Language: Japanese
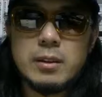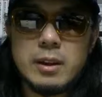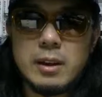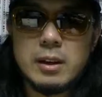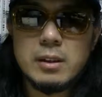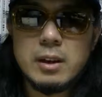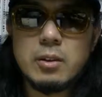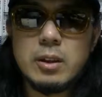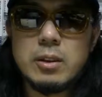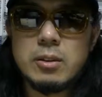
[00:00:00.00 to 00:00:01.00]
作館
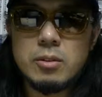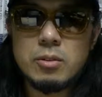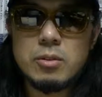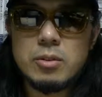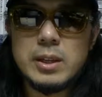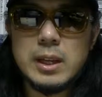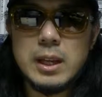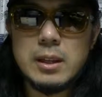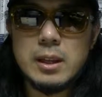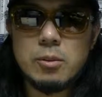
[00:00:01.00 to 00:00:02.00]
学院修習期
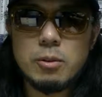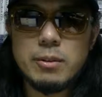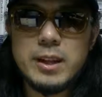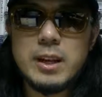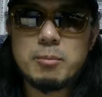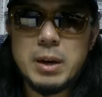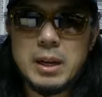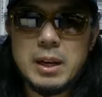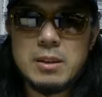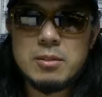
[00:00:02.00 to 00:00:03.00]
限定講座
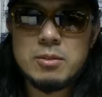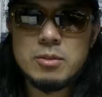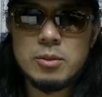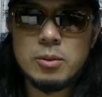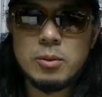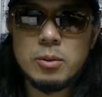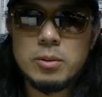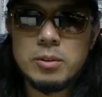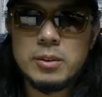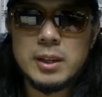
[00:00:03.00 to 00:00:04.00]
パッケージの授業
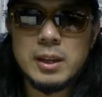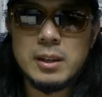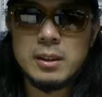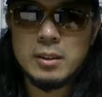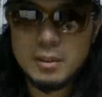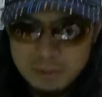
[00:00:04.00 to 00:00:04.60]
講師の作館です